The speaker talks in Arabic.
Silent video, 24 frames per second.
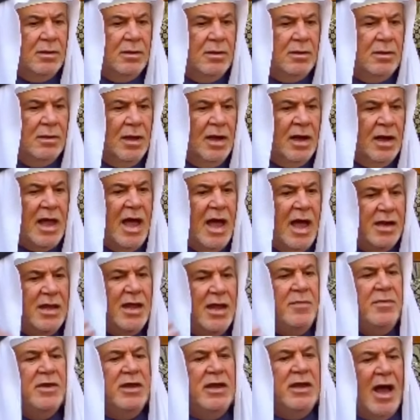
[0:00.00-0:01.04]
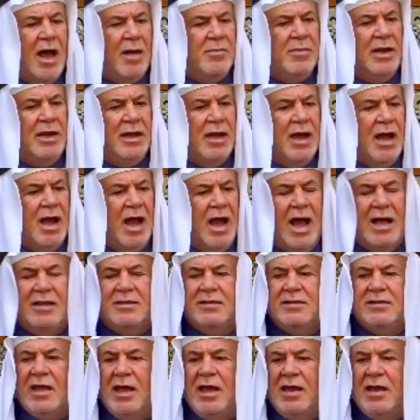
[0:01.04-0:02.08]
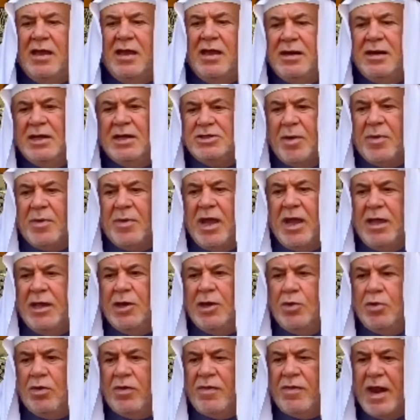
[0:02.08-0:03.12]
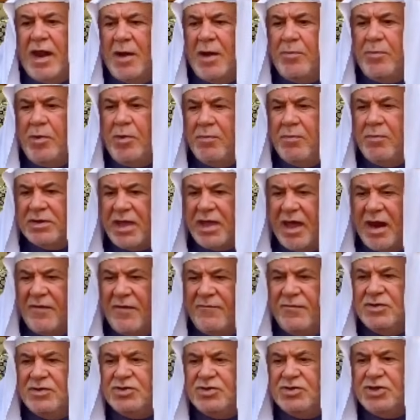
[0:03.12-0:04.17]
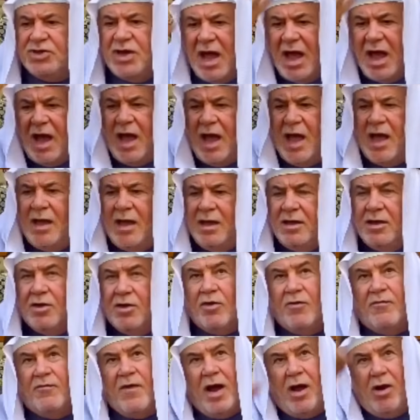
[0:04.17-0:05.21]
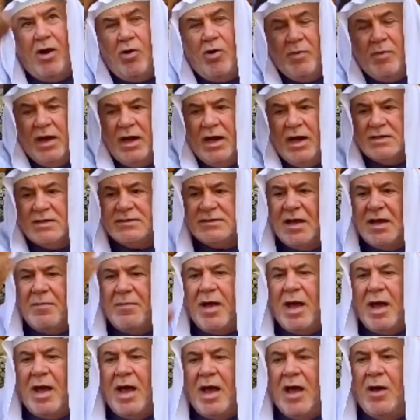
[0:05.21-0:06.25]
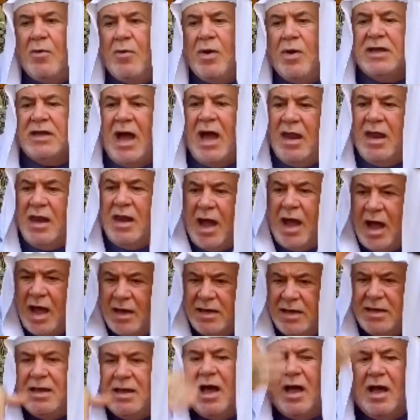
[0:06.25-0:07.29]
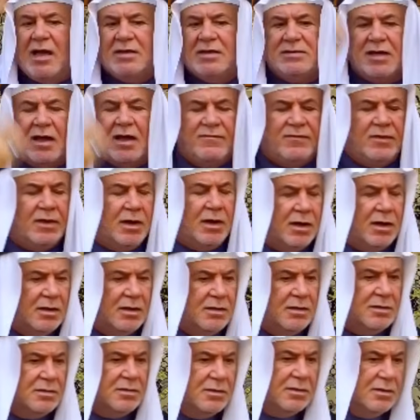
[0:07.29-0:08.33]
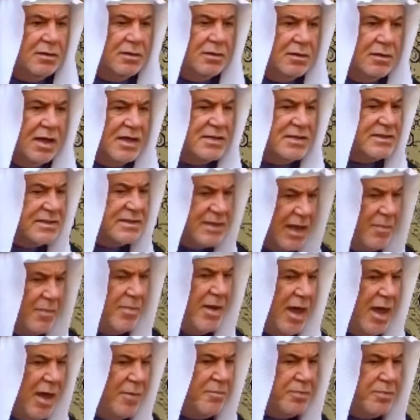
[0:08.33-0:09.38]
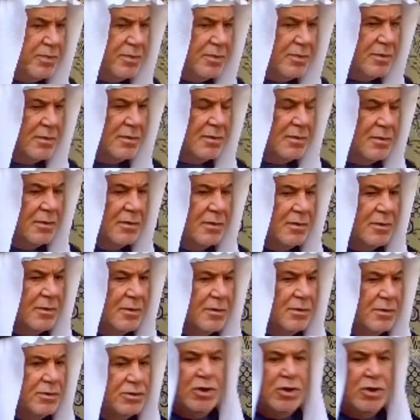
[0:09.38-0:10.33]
القرية بكاملها حتى إن جبرائيل يقول ضربهم بطرف جناحه رفعهم إلى السماء وجعل عاليها سافلة السبب شنو